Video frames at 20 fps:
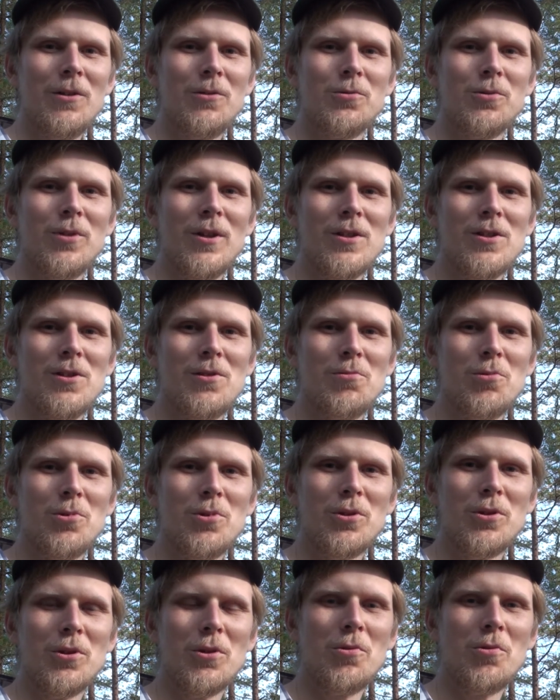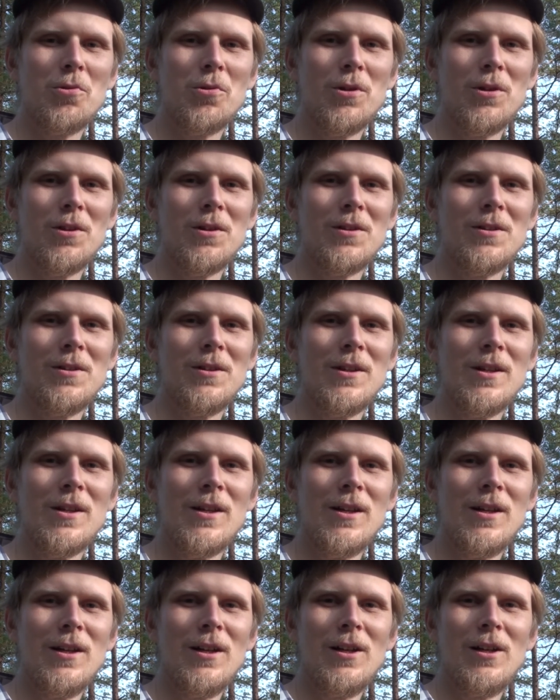У нас сегодня такой
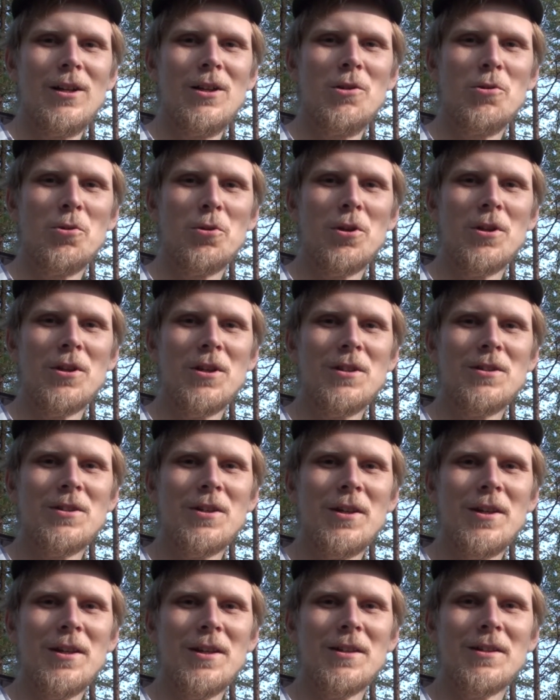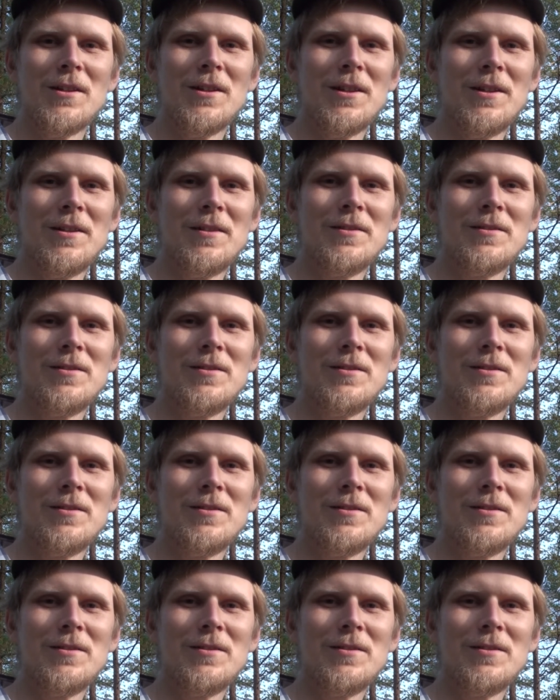легенький трекинг,